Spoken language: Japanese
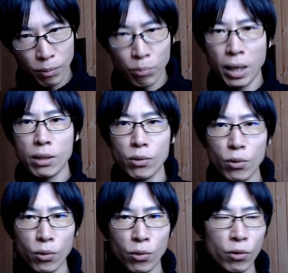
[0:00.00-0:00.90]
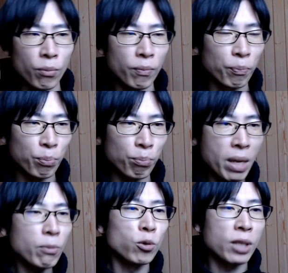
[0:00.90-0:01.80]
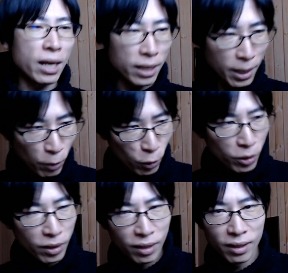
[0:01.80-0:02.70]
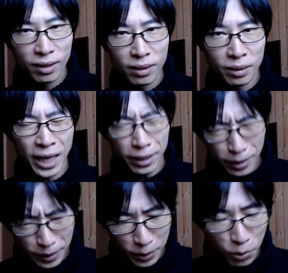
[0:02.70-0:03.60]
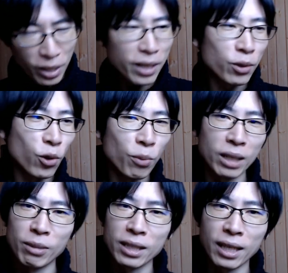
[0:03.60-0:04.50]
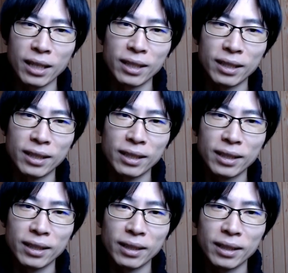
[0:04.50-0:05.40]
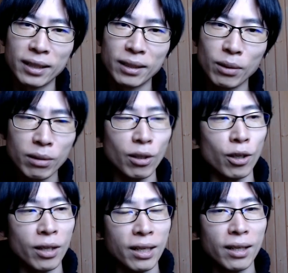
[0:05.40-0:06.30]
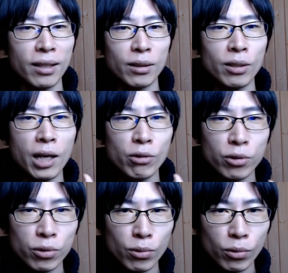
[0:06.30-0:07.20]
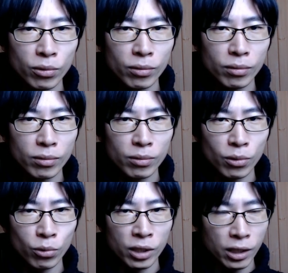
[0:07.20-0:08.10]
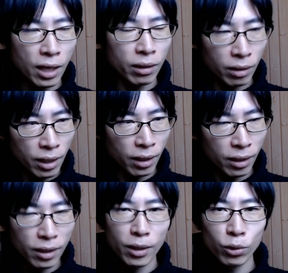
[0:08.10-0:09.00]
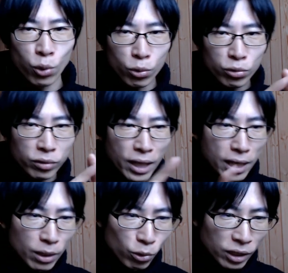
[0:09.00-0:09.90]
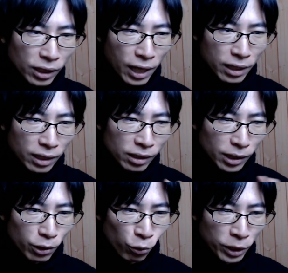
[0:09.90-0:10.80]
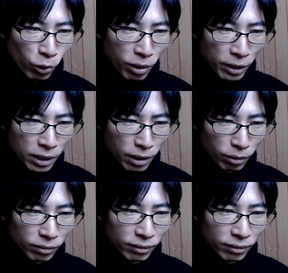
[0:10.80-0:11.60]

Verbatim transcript: 番号をメモされても、何の影響もありません。だって、役所のその機関で、特定の機械でしか読み取れません